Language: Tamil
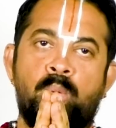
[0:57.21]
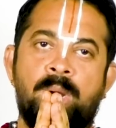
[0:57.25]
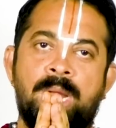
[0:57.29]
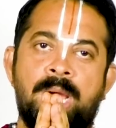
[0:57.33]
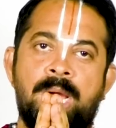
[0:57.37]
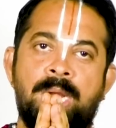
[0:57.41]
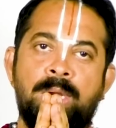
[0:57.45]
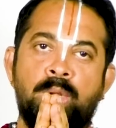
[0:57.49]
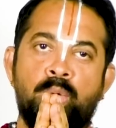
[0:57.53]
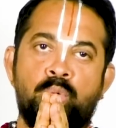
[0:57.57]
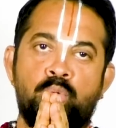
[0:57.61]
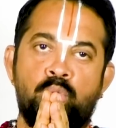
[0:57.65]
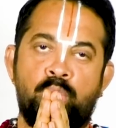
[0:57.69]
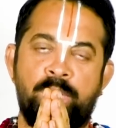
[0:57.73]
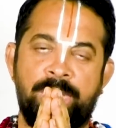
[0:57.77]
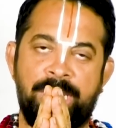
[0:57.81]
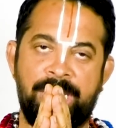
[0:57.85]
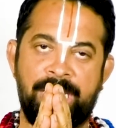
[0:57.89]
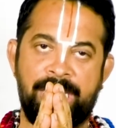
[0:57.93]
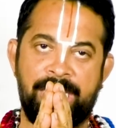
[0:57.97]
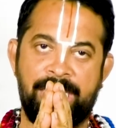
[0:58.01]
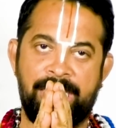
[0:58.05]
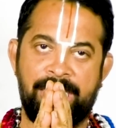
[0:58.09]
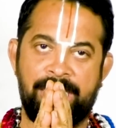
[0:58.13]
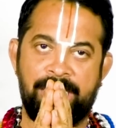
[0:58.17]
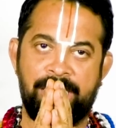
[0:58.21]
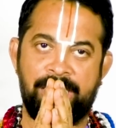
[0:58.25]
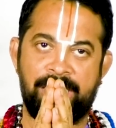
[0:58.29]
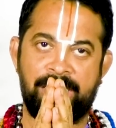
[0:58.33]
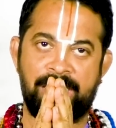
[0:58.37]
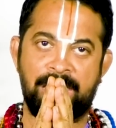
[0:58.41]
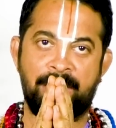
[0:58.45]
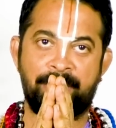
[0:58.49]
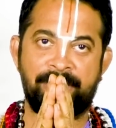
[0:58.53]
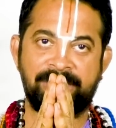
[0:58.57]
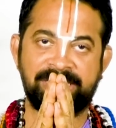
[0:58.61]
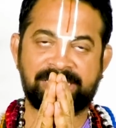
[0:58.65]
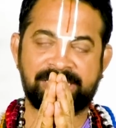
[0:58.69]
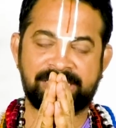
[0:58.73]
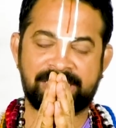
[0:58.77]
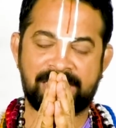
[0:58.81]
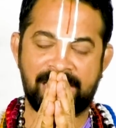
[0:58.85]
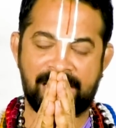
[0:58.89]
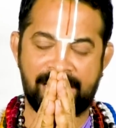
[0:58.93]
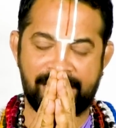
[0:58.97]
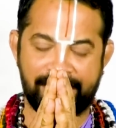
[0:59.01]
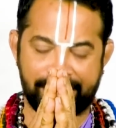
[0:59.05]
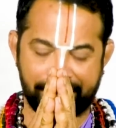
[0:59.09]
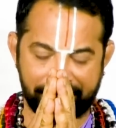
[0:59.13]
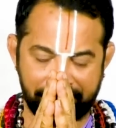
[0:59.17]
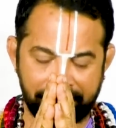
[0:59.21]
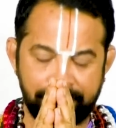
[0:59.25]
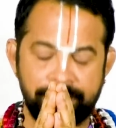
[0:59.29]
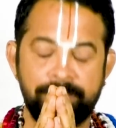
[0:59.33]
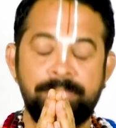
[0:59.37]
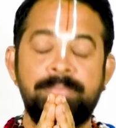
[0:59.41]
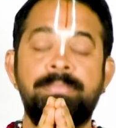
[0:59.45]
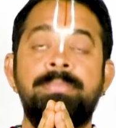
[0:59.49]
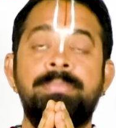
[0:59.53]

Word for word: கூட கோடி நமஸ்காரம்